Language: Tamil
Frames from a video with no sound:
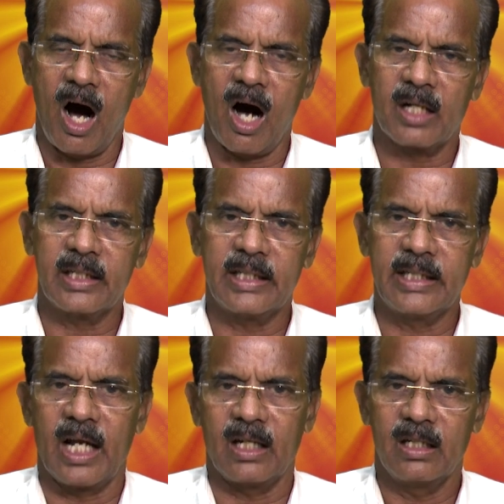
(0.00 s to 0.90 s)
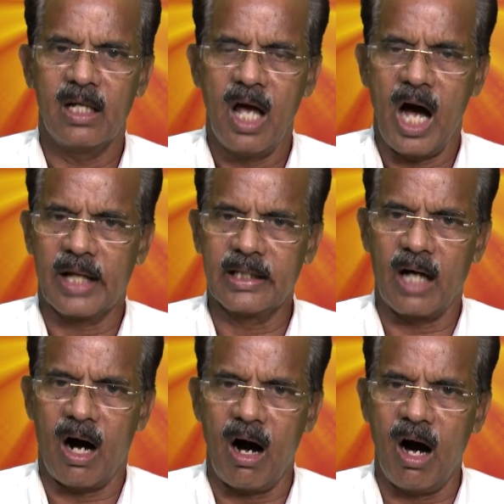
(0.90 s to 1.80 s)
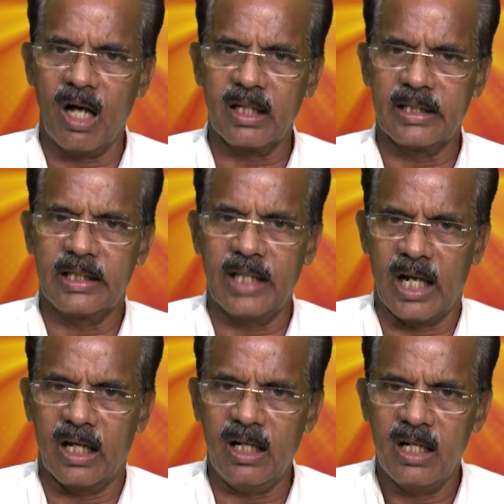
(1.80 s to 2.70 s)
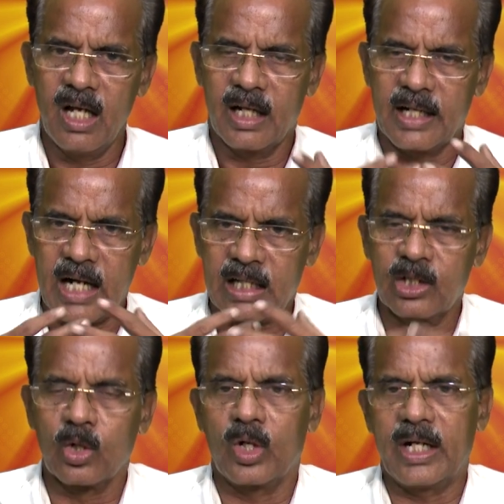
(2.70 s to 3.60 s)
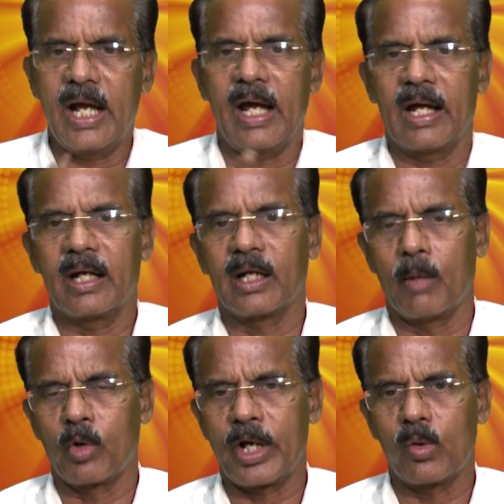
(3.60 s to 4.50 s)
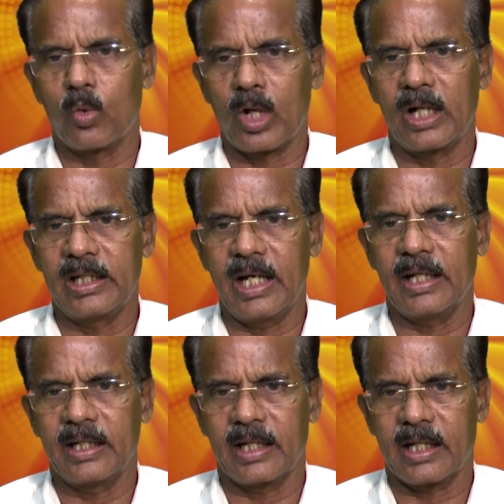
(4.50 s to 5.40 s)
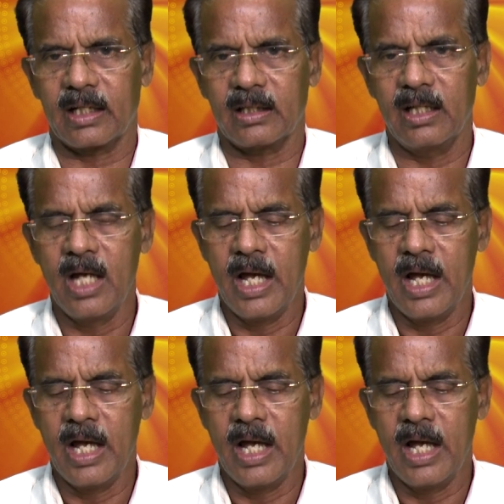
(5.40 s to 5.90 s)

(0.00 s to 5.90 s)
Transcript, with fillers: ஆறு இயல் இந்த ஆறு இயல் நடந்து கொண்டே நம்முடைய உடலிலே இருக்கிறது